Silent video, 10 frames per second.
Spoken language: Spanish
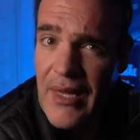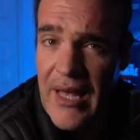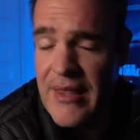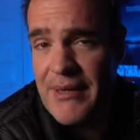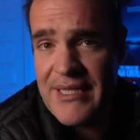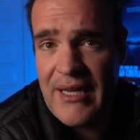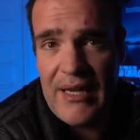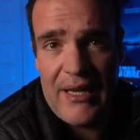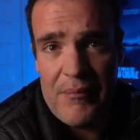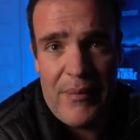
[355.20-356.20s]
Además de
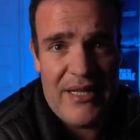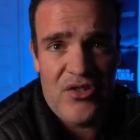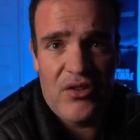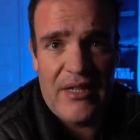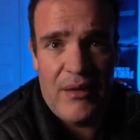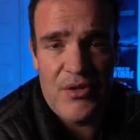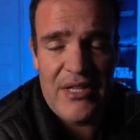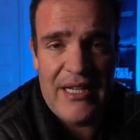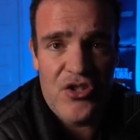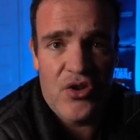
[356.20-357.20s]
que para esto teníamos
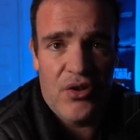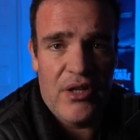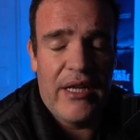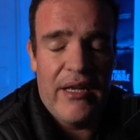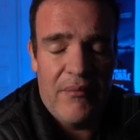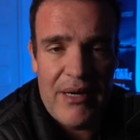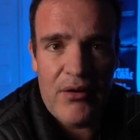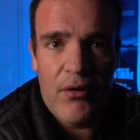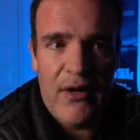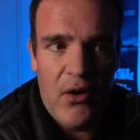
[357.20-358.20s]
el gancho con eh, Mark
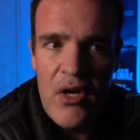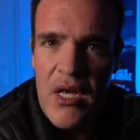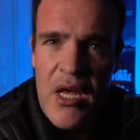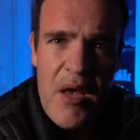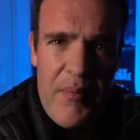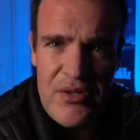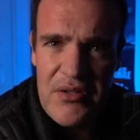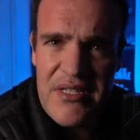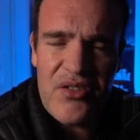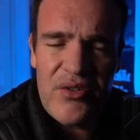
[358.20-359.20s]
Ruffalo. Pero es
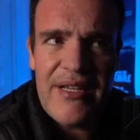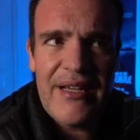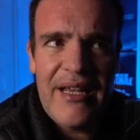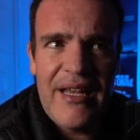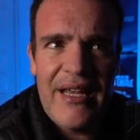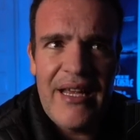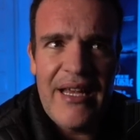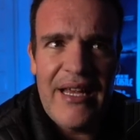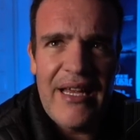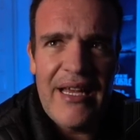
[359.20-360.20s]
una historia
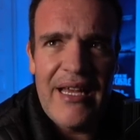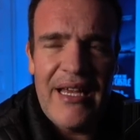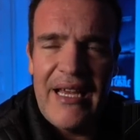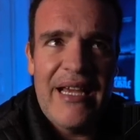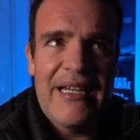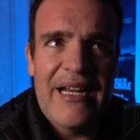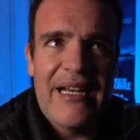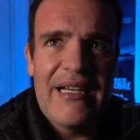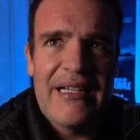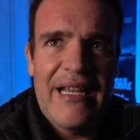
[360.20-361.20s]
que en
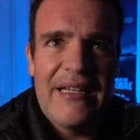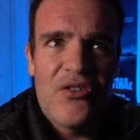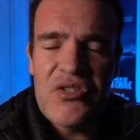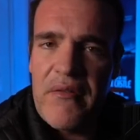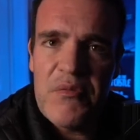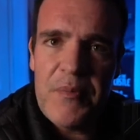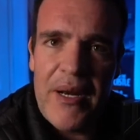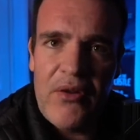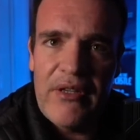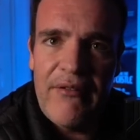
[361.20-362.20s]
general que no sabemos
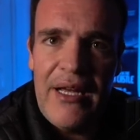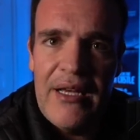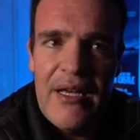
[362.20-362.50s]
para dónde va.